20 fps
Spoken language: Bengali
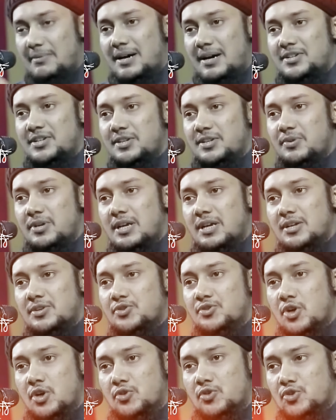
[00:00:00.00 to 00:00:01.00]
আমার জীবনে
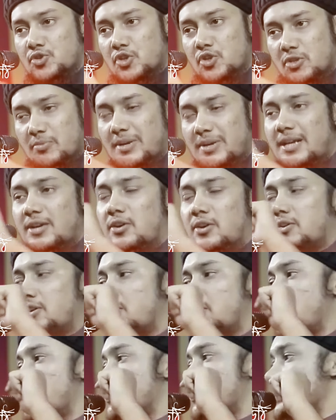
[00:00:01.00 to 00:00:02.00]
শত শতবার এই
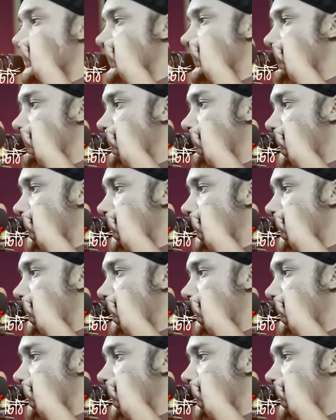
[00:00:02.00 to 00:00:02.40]
ঘটনা ঘটেছে